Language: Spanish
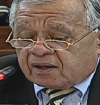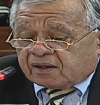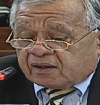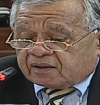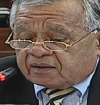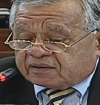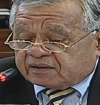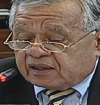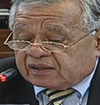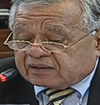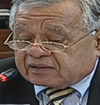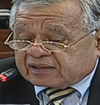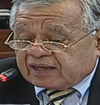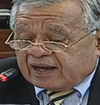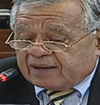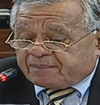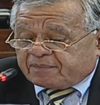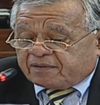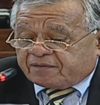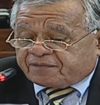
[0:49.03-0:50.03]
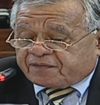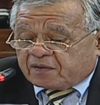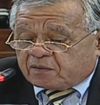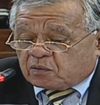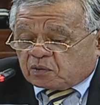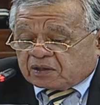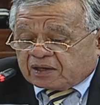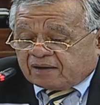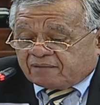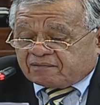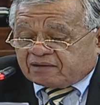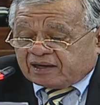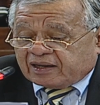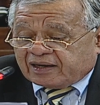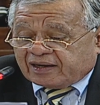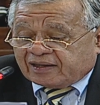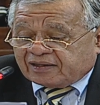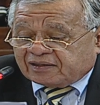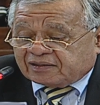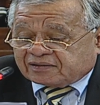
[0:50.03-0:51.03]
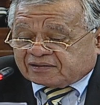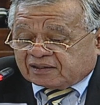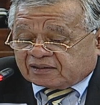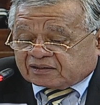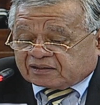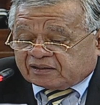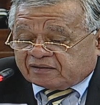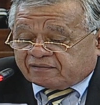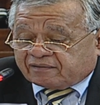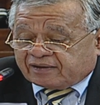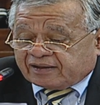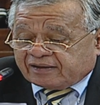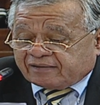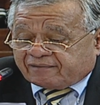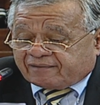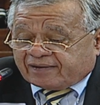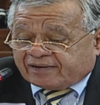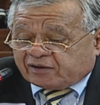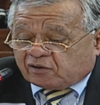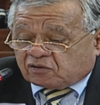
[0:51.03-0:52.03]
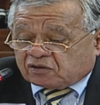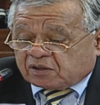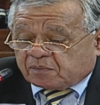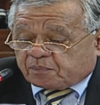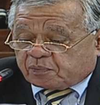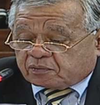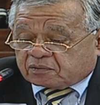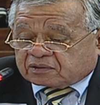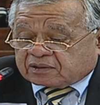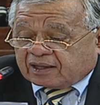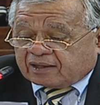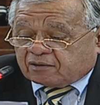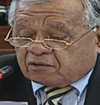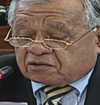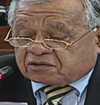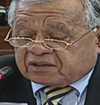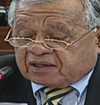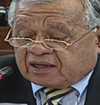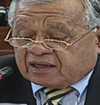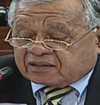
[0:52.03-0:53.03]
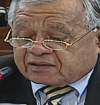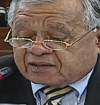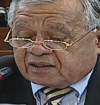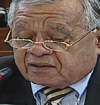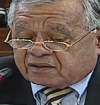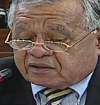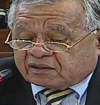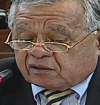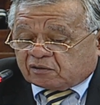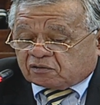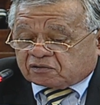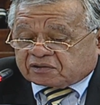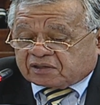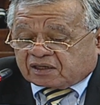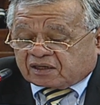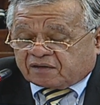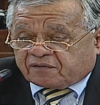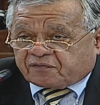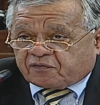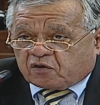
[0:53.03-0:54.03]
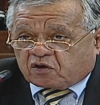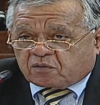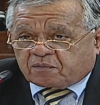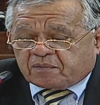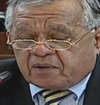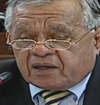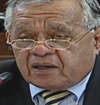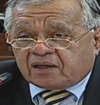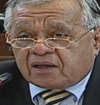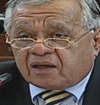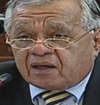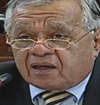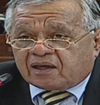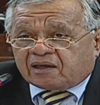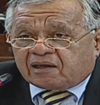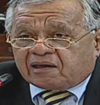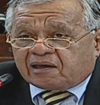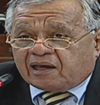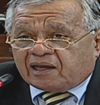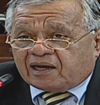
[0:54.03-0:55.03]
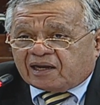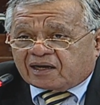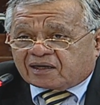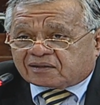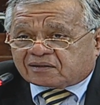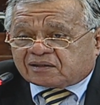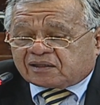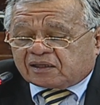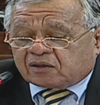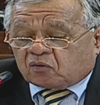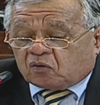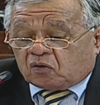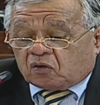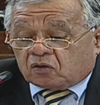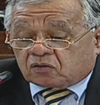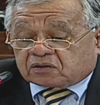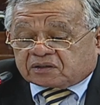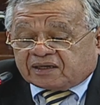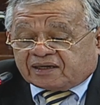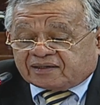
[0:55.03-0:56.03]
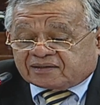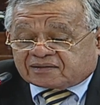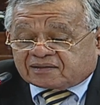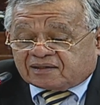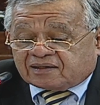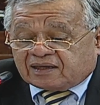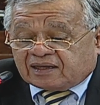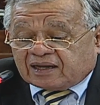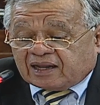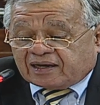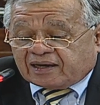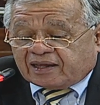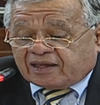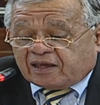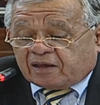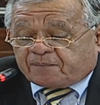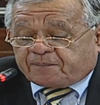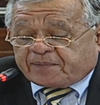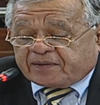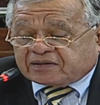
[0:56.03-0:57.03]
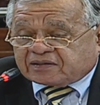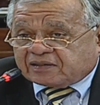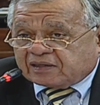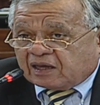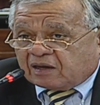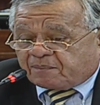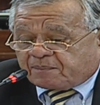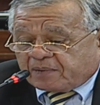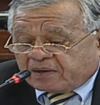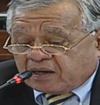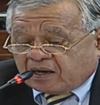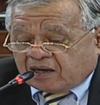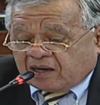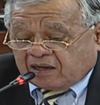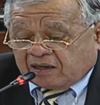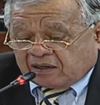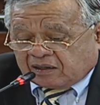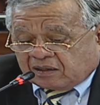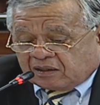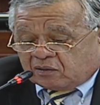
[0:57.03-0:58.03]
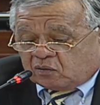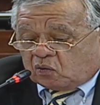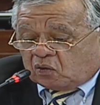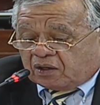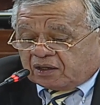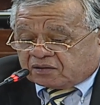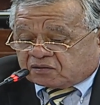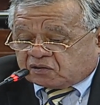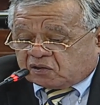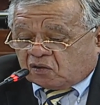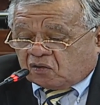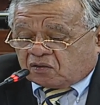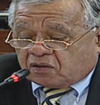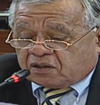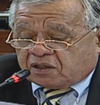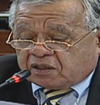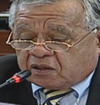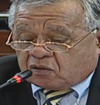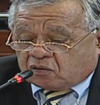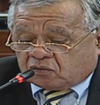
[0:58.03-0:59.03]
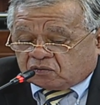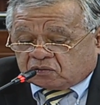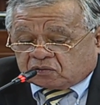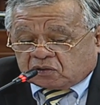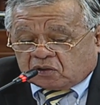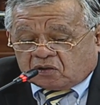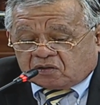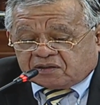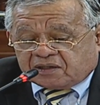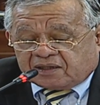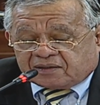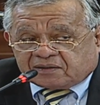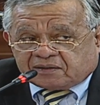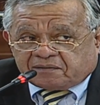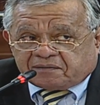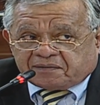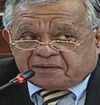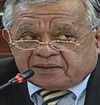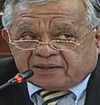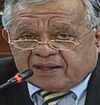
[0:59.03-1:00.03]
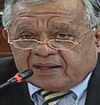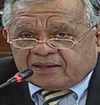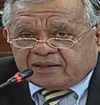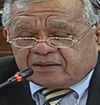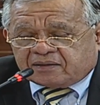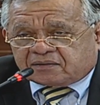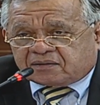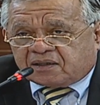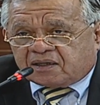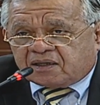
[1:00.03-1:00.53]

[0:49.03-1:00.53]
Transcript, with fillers: Dictamen favorable a la iniciativa de varios diputados en el sentido se reforme el artículo 13 de la Ley Especial para la Regulación y Control de Actividades